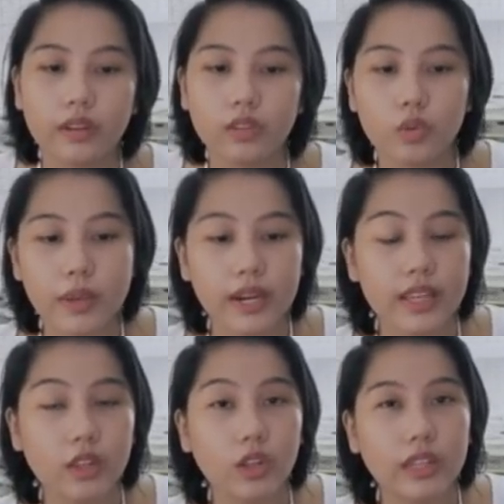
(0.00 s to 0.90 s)
Tumira
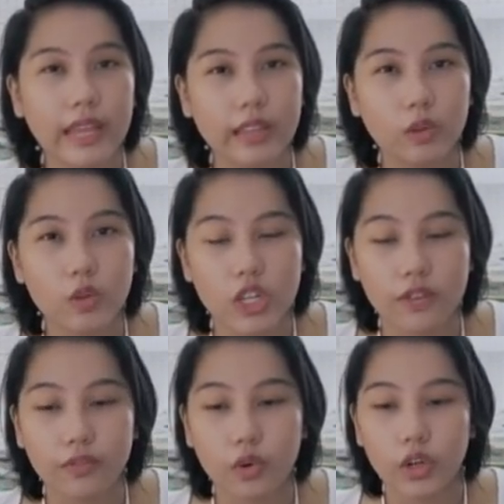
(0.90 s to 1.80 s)
dito ng knight to
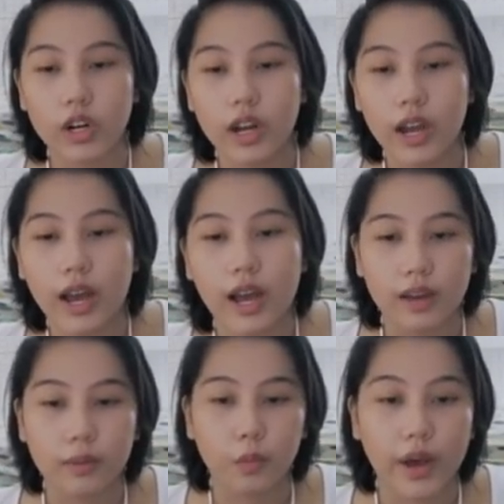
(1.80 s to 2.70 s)
g4
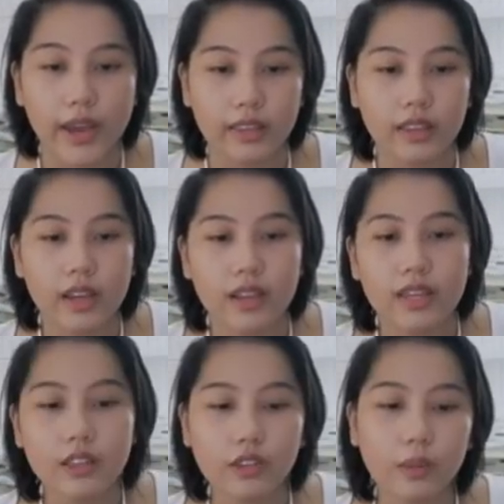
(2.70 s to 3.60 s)
ang um, white.
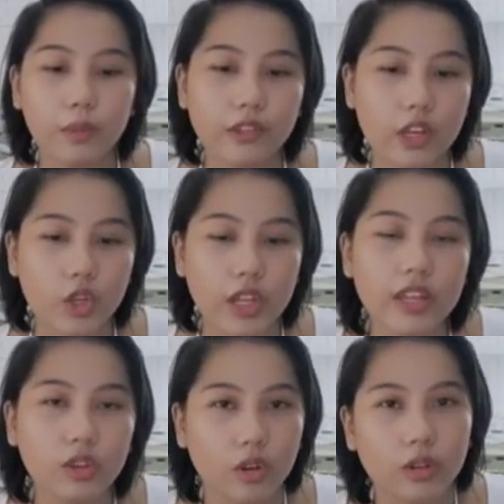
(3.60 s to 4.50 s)
Dito sa position na
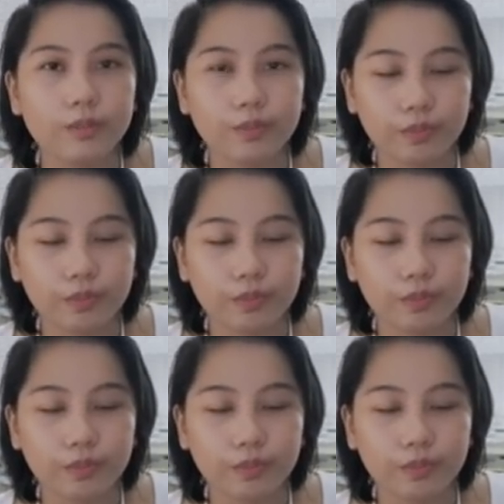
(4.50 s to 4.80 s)
ito,